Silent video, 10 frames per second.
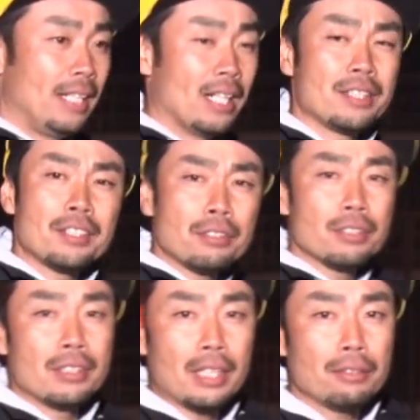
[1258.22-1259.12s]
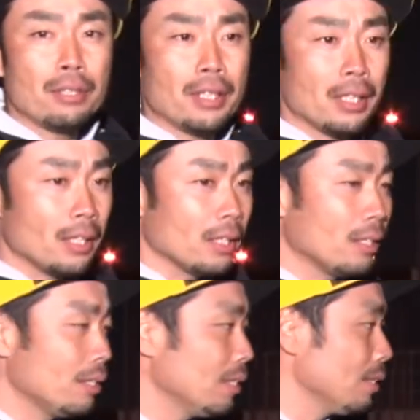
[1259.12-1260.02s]
アジングやる上で
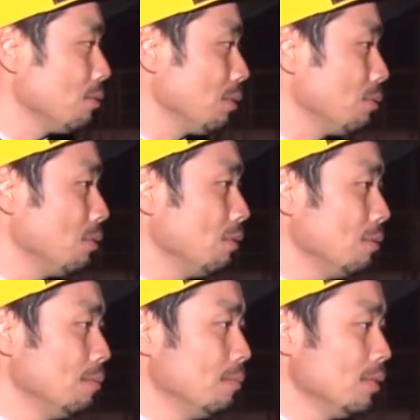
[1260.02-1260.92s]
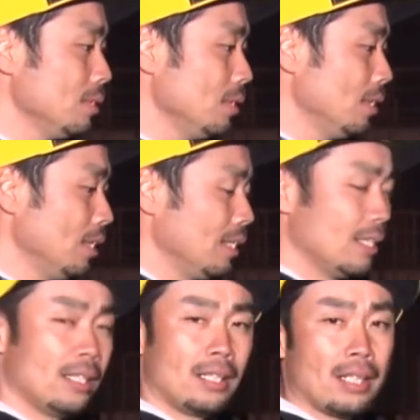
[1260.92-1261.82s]
結構ねこ
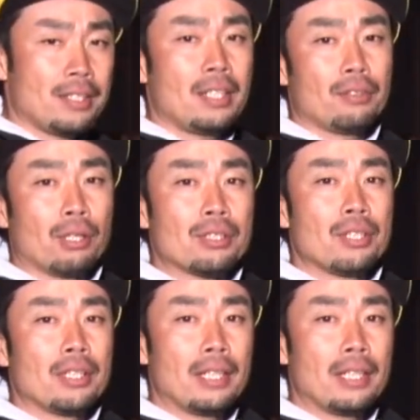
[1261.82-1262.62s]
うガシラとか連れ